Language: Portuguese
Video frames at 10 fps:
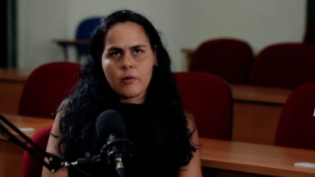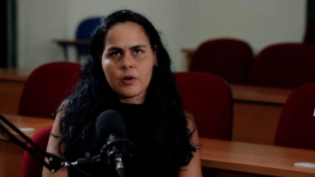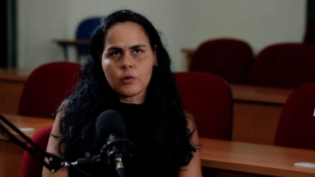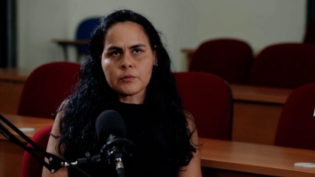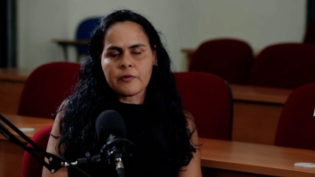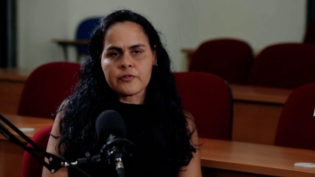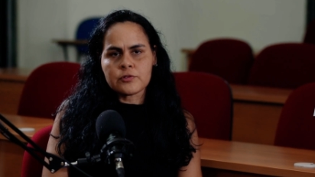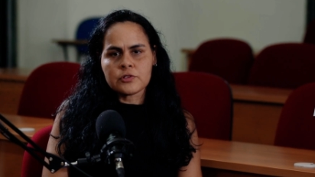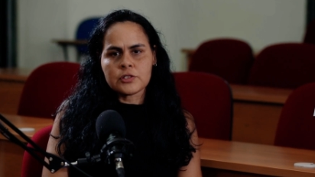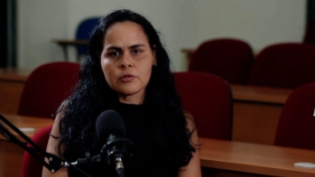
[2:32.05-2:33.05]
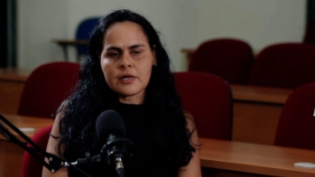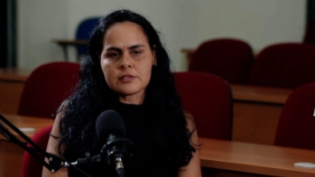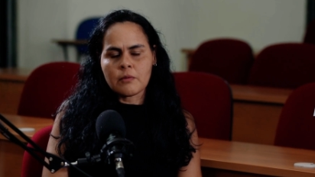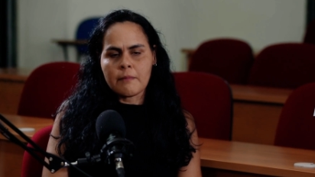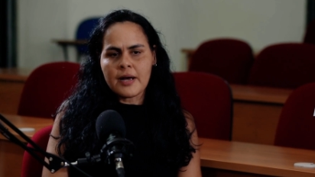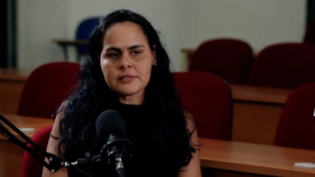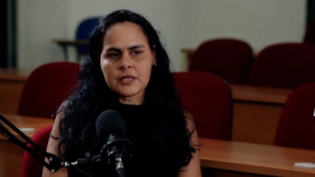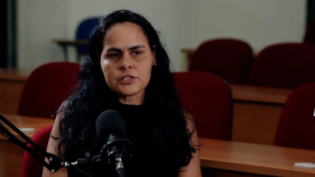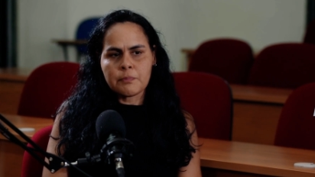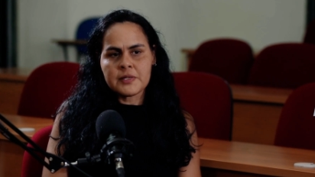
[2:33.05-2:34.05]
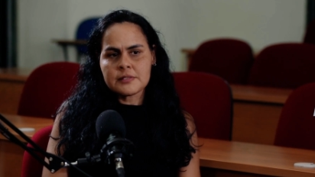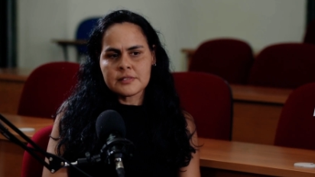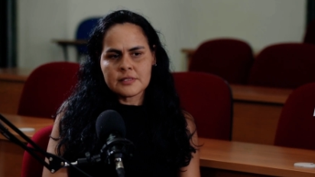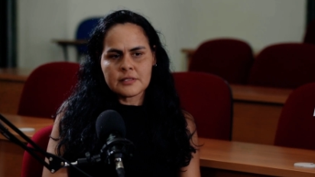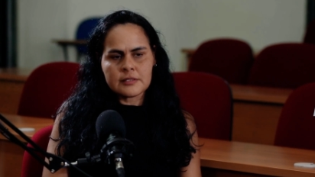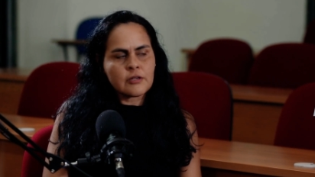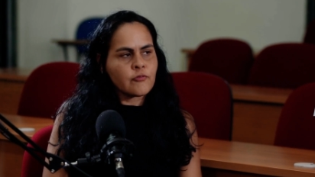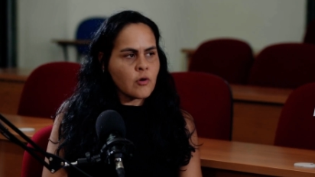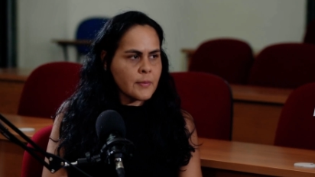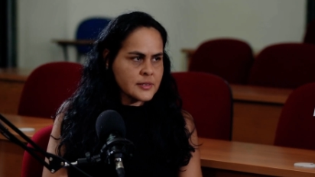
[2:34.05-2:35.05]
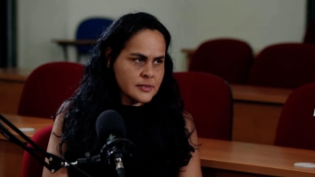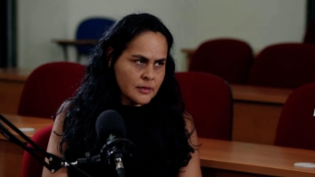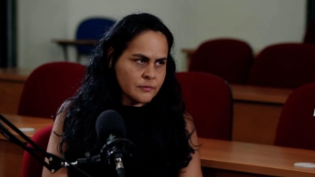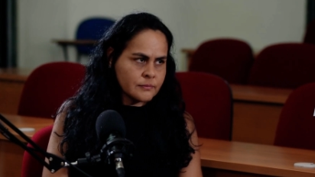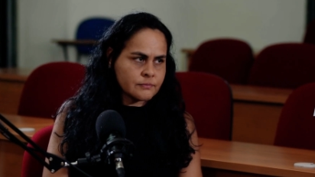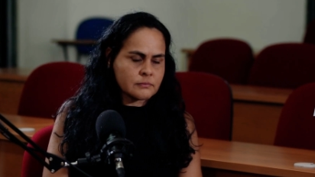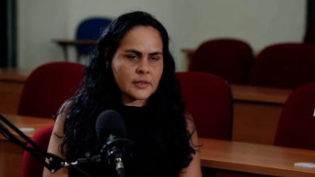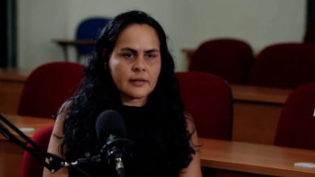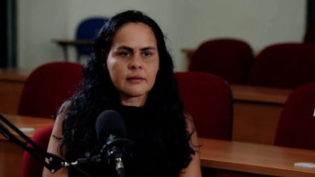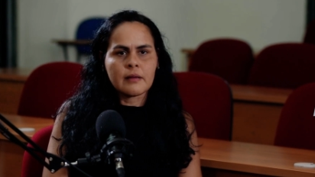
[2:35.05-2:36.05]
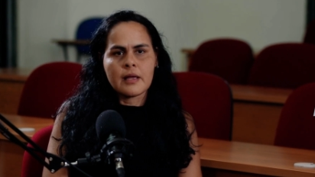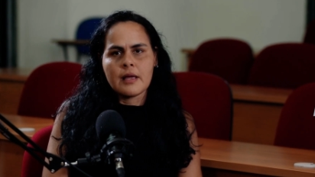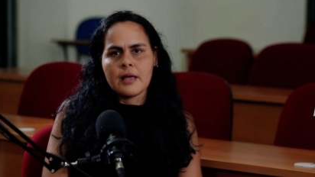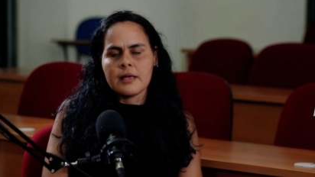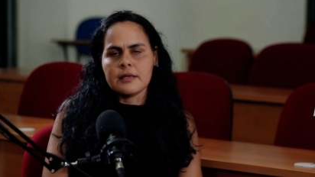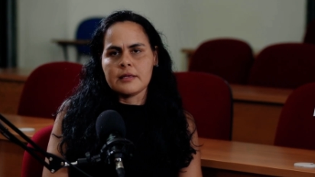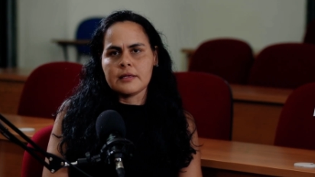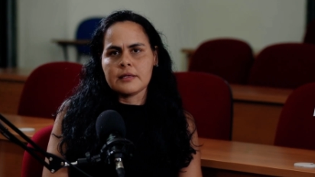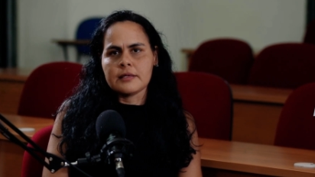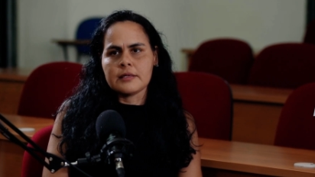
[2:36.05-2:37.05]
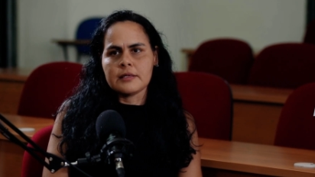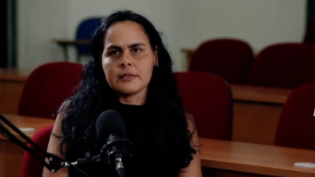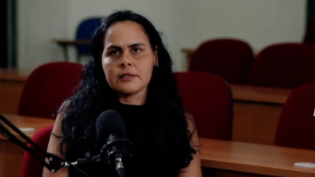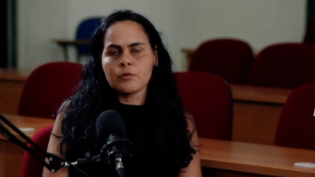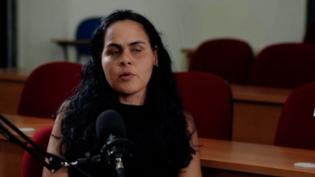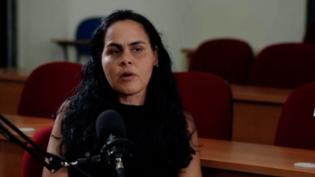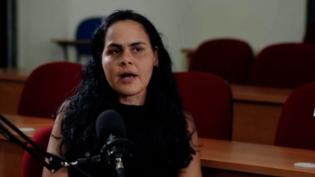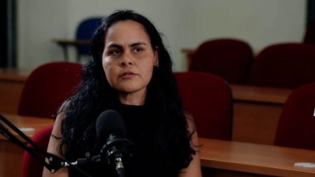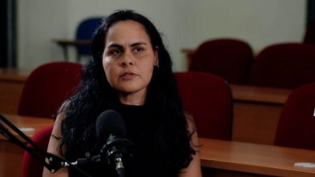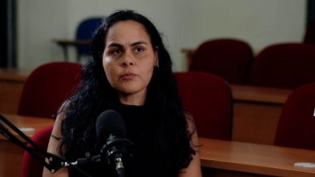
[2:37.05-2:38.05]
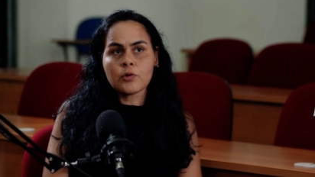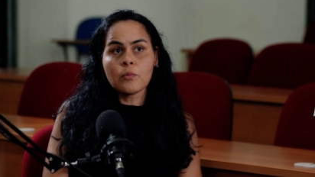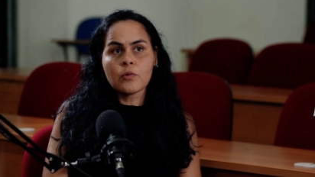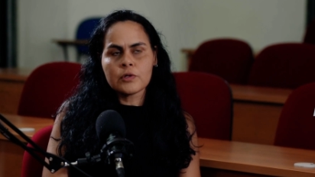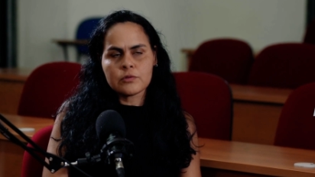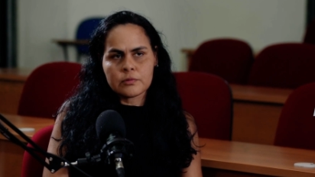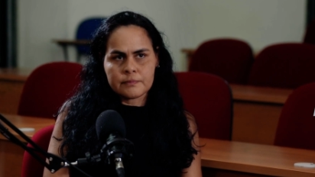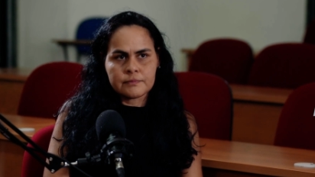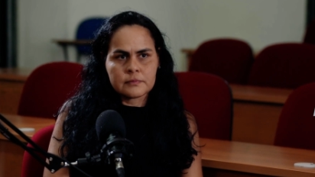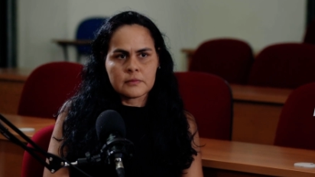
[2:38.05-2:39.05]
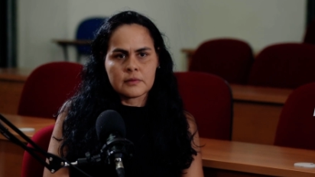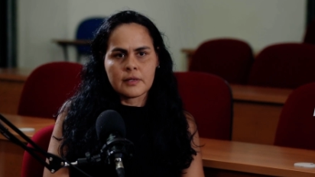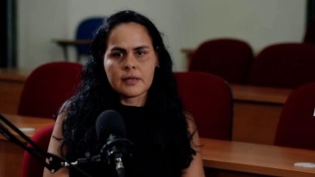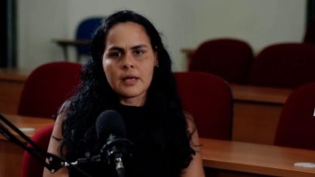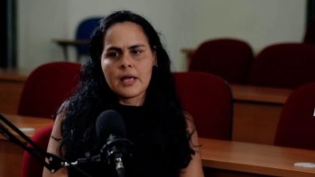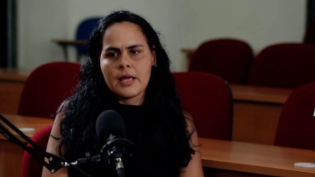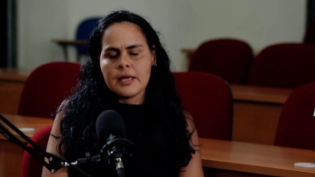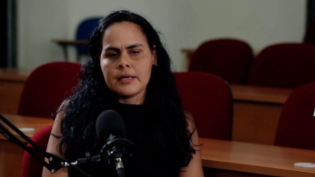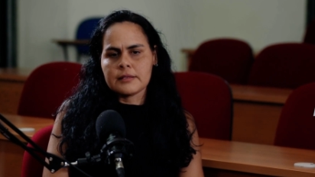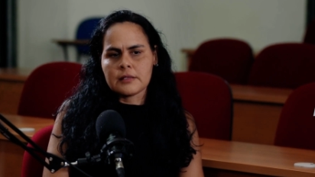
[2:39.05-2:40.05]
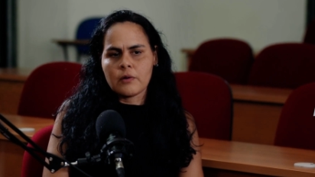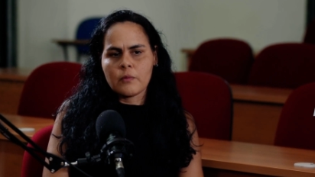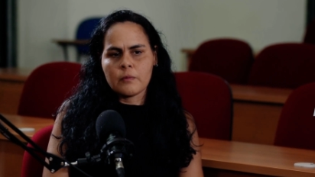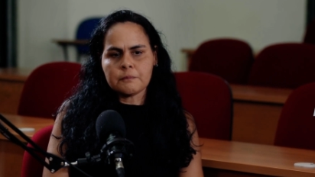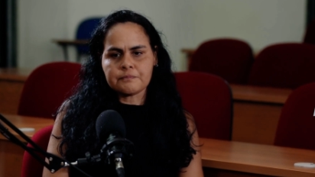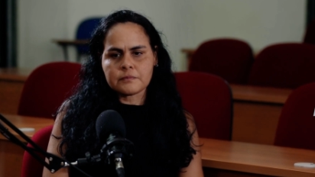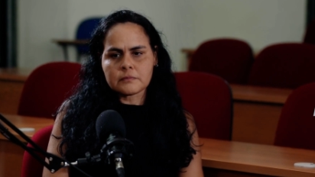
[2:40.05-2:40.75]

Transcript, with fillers: enquanto professor de educação básica, a gente precisa dessa formação, né? E que, no meu caso, demorou muito, né? Então,